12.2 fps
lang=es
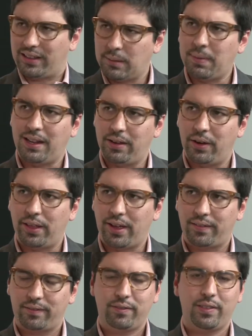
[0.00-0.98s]
que está mal, de
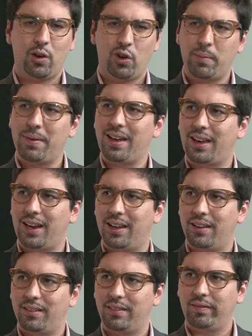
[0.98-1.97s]
verdad, es una mezcla
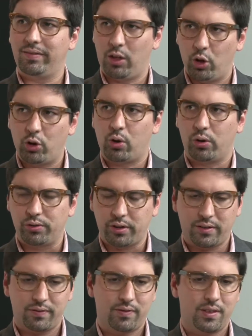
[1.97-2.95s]
de dos cosas.
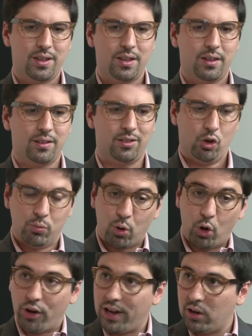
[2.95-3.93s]
De un
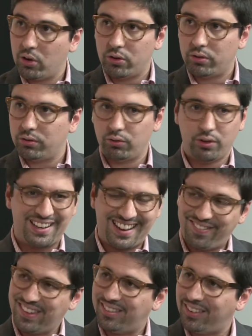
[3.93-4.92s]
modelo
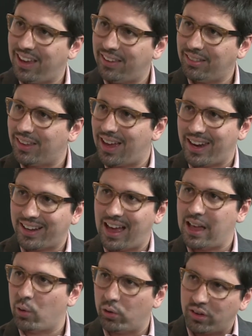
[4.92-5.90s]
ineficiente,
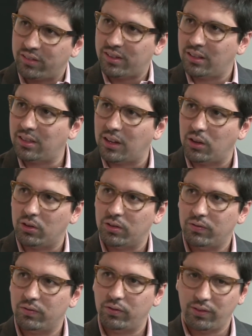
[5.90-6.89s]
arcaico y sin sentido,
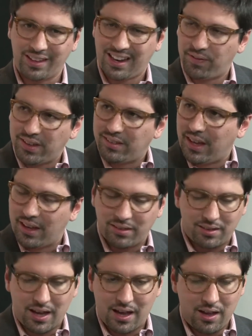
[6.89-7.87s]

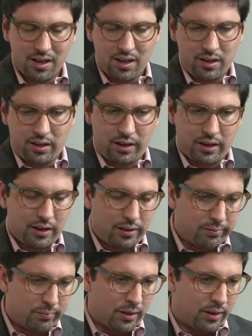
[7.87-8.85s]
ineficiencia,
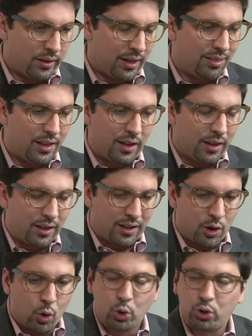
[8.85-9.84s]
eh, gente
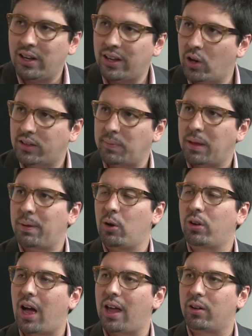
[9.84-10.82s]
inútil que no está para
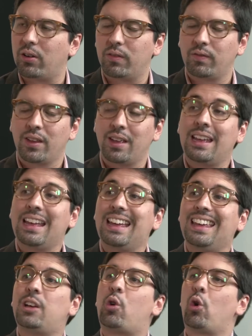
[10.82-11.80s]
los cargos,
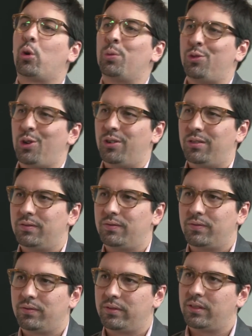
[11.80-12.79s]
y corrupción.
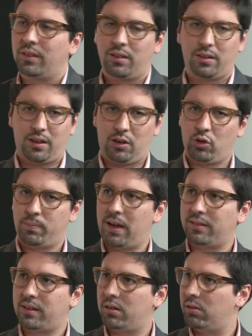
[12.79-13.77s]
Eso
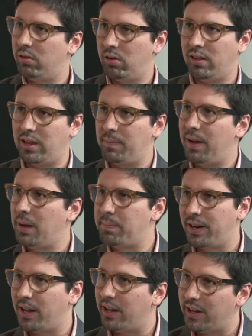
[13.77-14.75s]
pasa con el tema de las
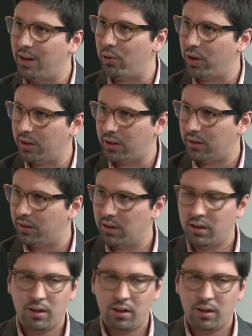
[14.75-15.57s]
panaderías ahorita.